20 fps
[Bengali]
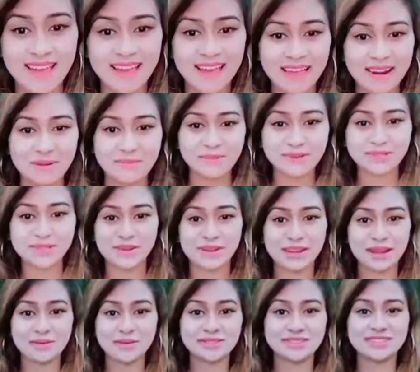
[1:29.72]
প্রয়োগ করবেন
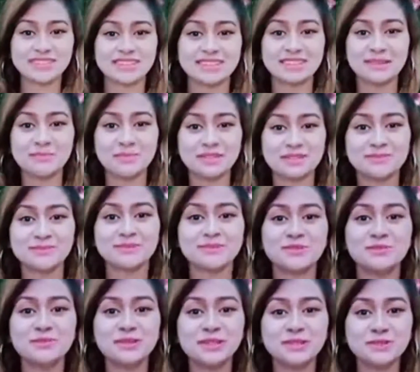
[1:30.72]
না
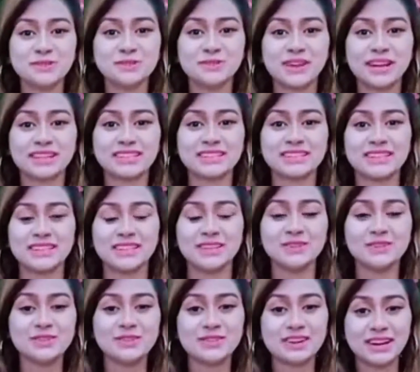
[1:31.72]
আর টুথপেস্ট
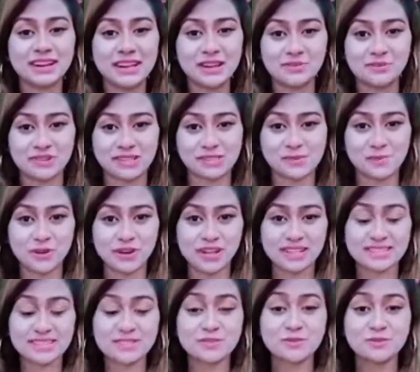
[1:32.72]
ব্যবহার করে আপনার অঙ্গ
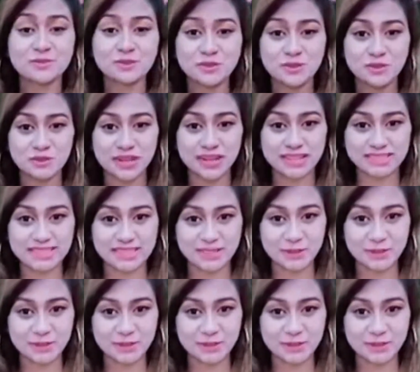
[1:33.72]
আপনি কিছুটা পরিষ্কার